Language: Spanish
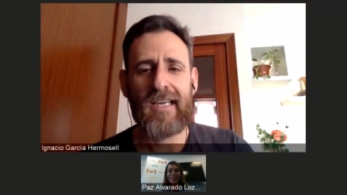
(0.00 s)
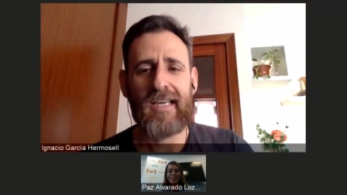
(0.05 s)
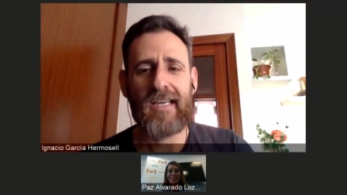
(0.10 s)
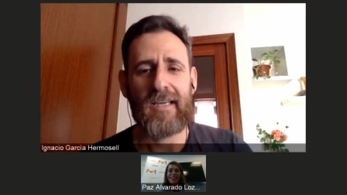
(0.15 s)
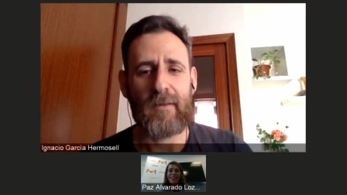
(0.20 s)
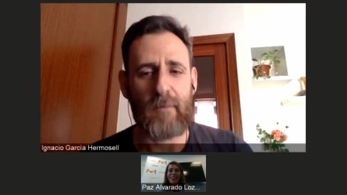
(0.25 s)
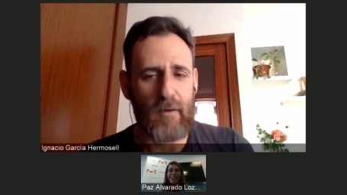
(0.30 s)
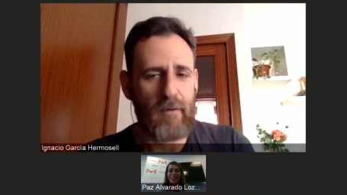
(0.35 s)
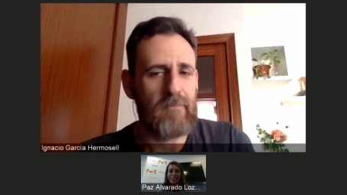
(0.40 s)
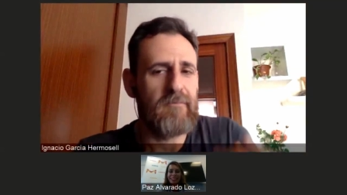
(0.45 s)
y
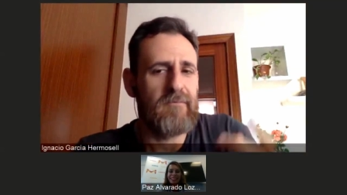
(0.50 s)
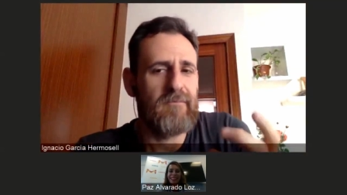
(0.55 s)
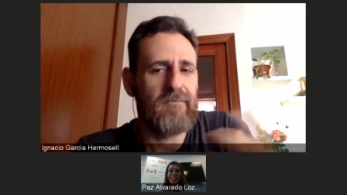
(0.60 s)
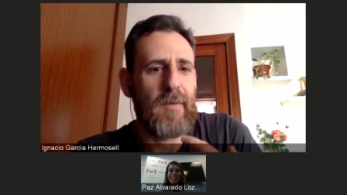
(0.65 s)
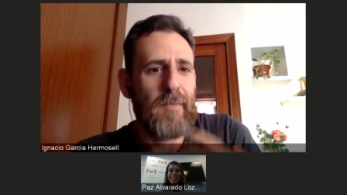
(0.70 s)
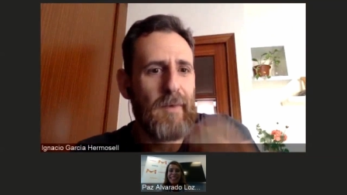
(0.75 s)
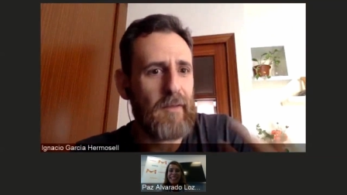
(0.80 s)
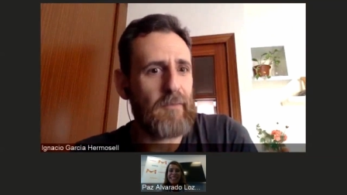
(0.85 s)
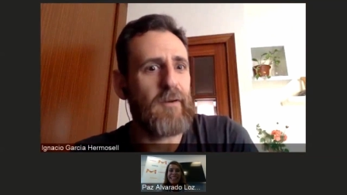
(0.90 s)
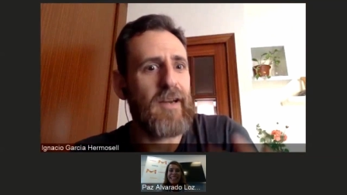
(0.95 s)
bueno, me
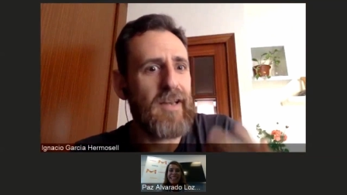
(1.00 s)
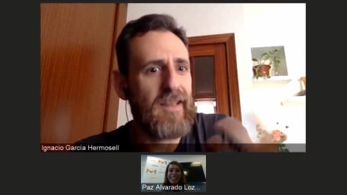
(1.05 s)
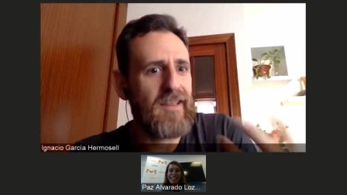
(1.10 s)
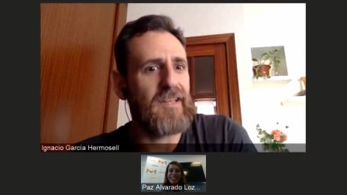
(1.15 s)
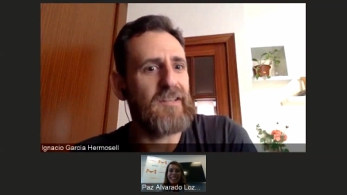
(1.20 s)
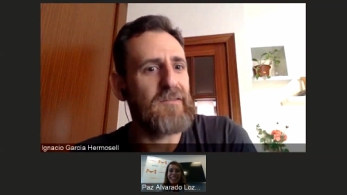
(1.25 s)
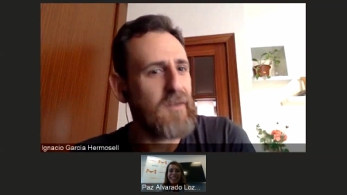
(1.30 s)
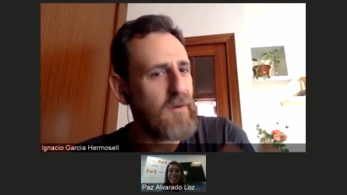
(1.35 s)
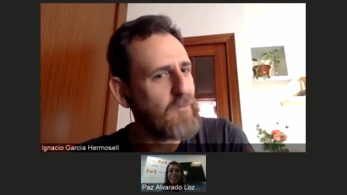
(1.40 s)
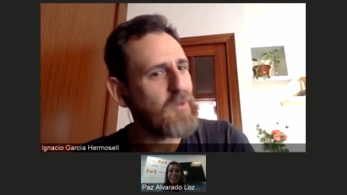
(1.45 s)
parece una
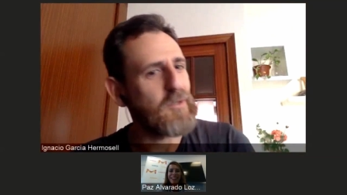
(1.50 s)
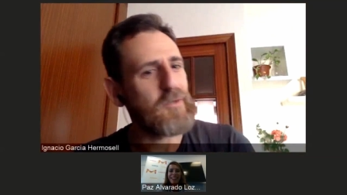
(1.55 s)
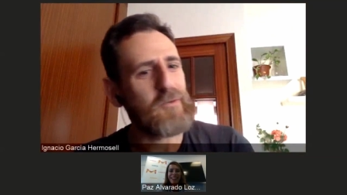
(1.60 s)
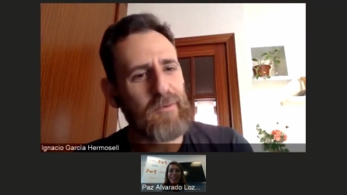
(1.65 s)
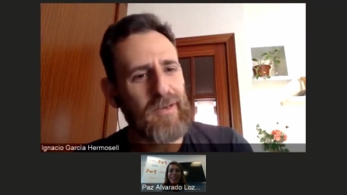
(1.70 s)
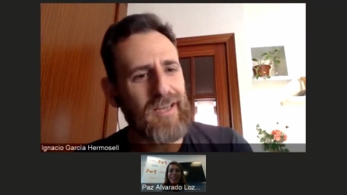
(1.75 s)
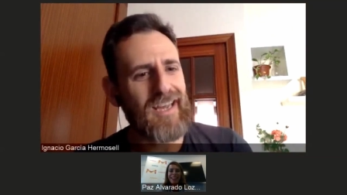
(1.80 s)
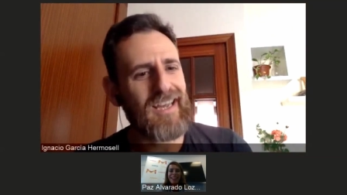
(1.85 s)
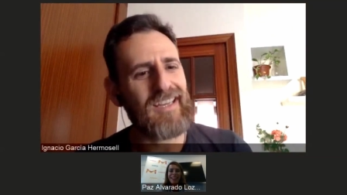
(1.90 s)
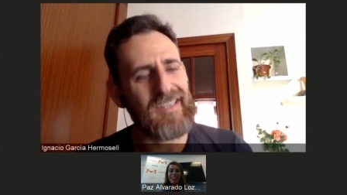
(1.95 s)
iniciativa muy
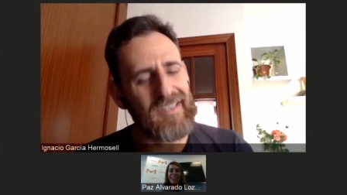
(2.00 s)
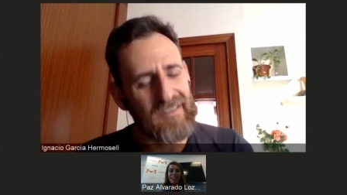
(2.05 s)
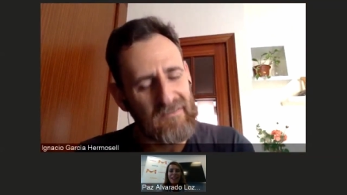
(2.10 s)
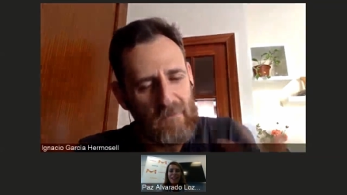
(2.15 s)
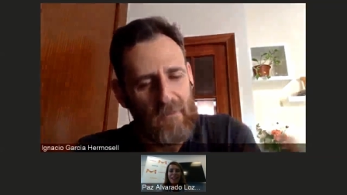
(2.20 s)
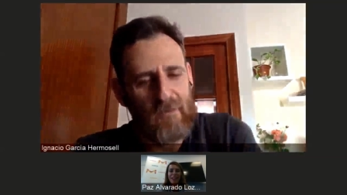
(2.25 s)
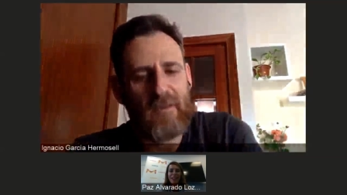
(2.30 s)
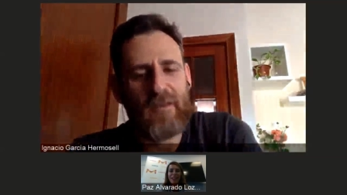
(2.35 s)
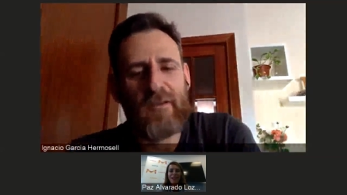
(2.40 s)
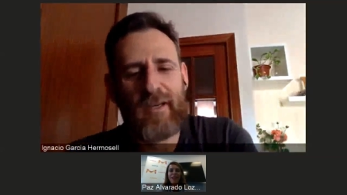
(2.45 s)
chula y
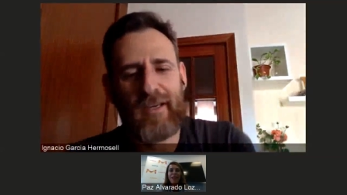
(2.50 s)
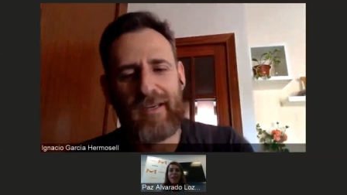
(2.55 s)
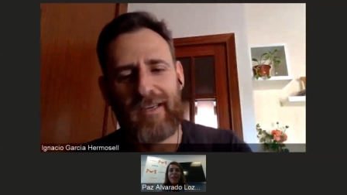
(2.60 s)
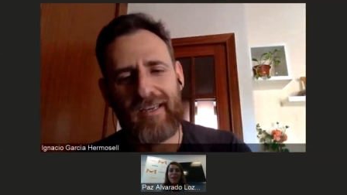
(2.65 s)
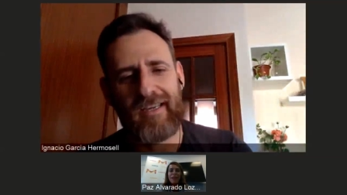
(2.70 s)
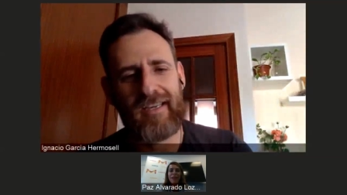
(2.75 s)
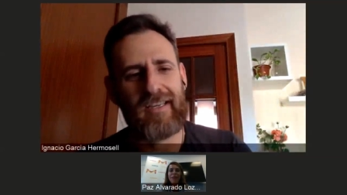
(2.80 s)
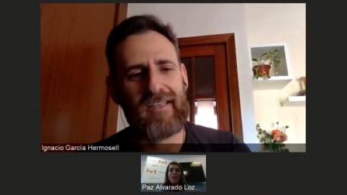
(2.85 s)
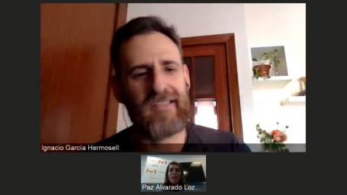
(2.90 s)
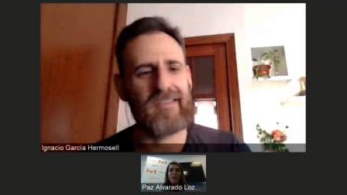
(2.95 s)
bueno, creo
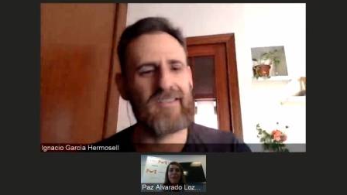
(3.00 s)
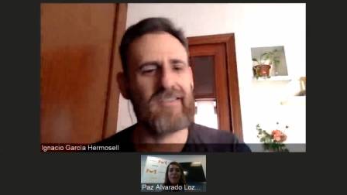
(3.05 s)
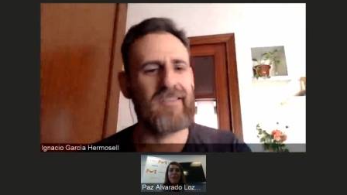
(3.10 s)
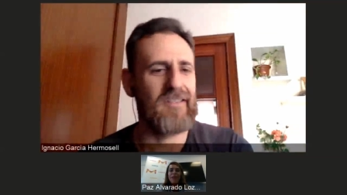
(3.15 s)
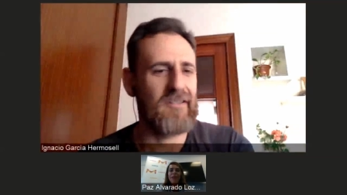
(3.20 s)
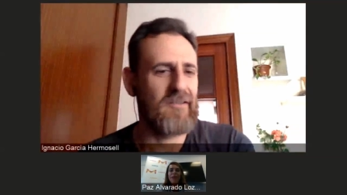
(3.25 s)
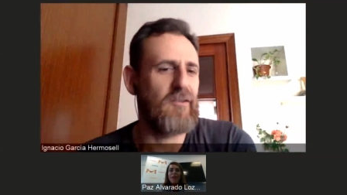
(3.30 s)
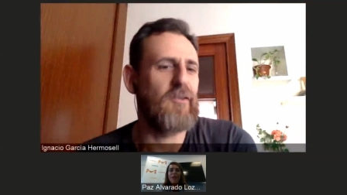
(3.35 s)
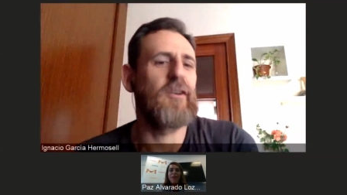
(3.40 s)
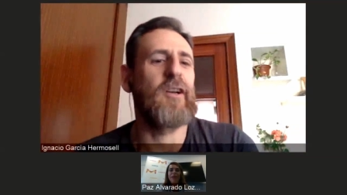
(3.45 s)
que
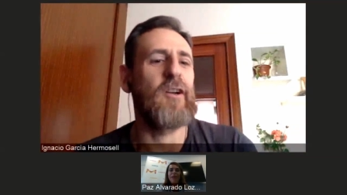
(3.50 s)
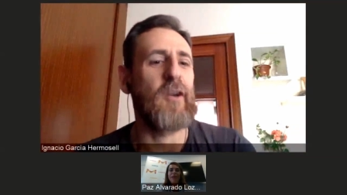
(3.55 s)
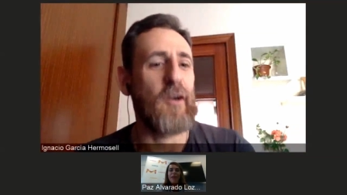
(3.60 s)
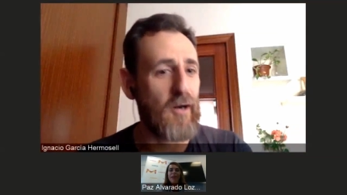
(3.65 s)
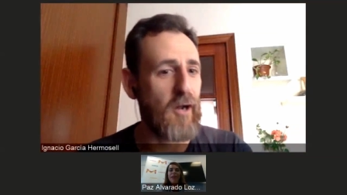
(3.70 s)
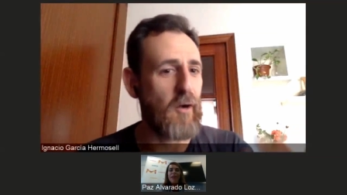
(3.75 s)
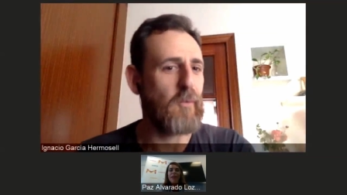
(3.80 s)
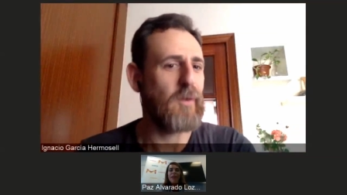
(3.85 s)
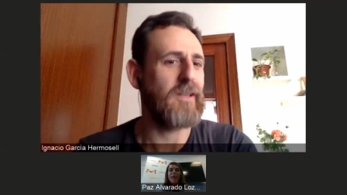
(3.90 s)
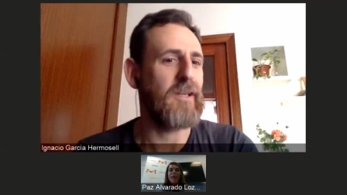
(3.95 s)
no, creo que
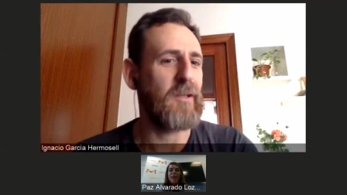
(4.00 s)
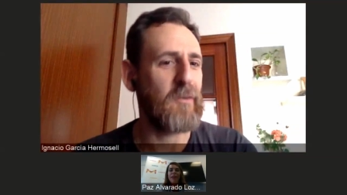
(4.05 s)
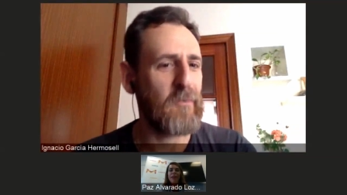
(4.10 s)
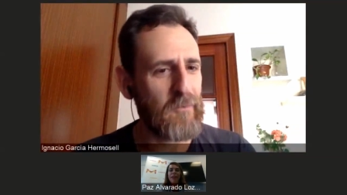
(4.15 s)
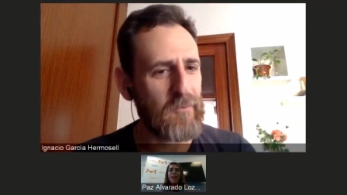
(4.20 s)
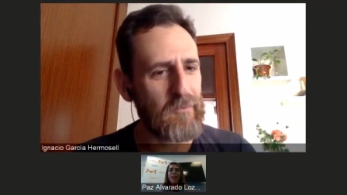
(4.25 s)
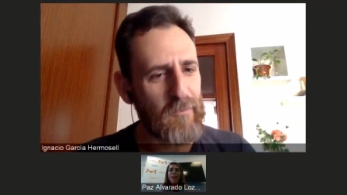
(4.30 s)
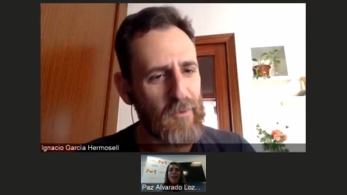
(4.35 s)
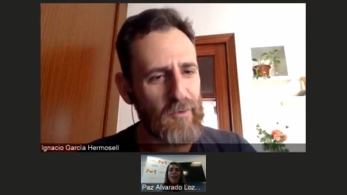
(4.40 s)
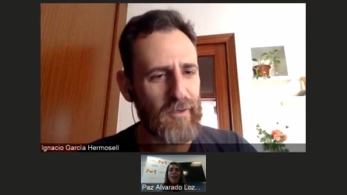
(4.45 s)
la cuentes tú
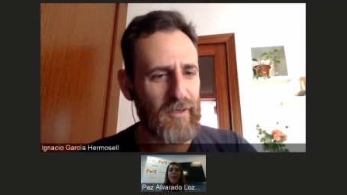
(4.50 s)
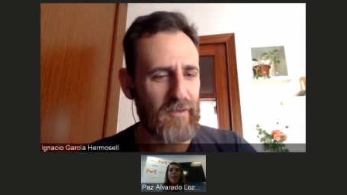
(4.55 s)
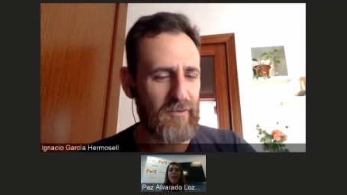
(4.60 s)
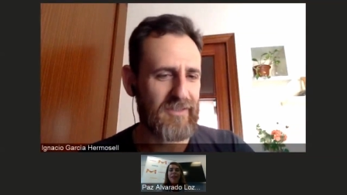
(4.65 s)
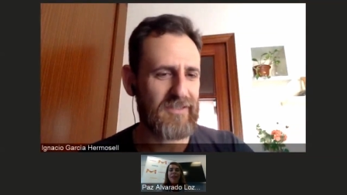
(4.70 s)
un poco, ¿no?